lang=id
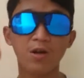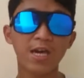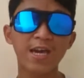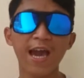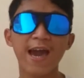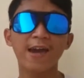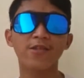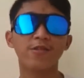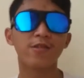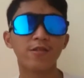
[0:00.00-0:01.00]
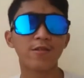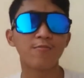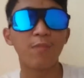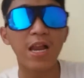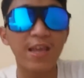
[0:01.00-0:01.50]
Oke
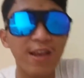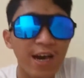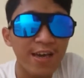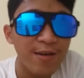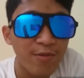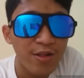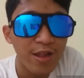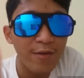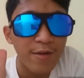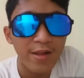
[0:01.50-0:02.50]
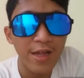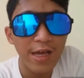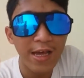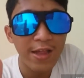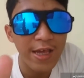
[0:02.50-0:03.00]
guys, balik lagi bersama
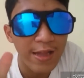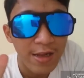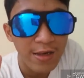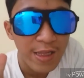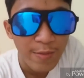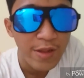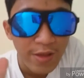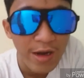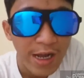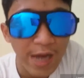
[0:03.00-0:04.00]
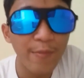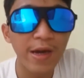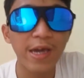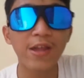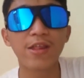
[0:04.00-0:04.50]
saya channel Dimas Rangga
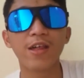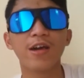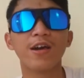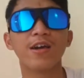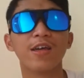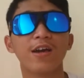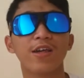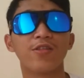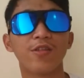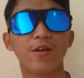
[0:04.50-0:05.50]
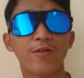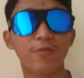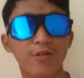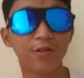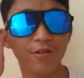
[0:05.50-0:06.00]
Mahesa yang insya
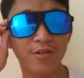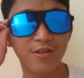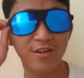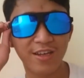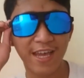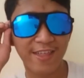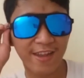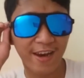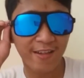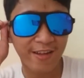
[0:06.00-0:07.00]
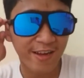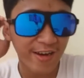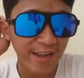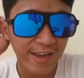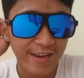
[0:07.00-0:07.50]
Allah kece dan
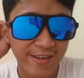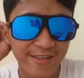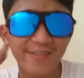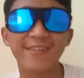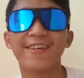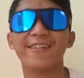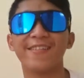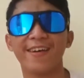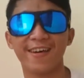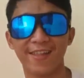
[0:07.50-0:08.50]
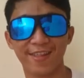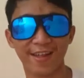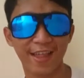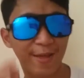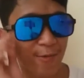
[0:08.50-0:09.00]
keren. Edas,
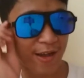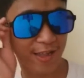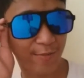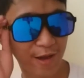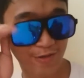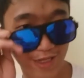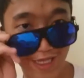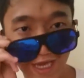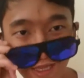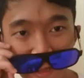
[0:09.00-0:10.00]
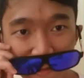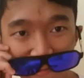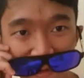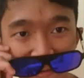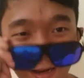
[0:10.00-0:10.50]
kacamata baru nih guys.
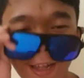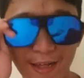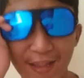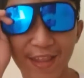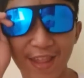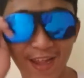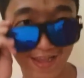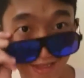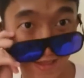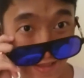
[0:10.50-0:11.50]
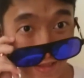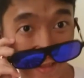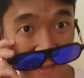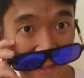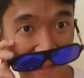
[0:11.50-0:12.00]
Gimana? Cantik?
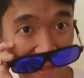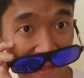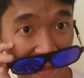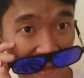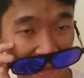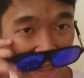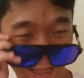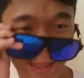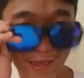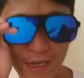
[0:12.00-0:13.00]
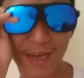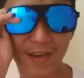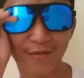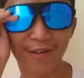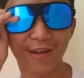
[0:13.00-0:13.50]
Ganteng
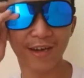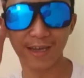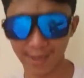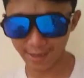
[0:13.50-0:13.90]
nggak gue?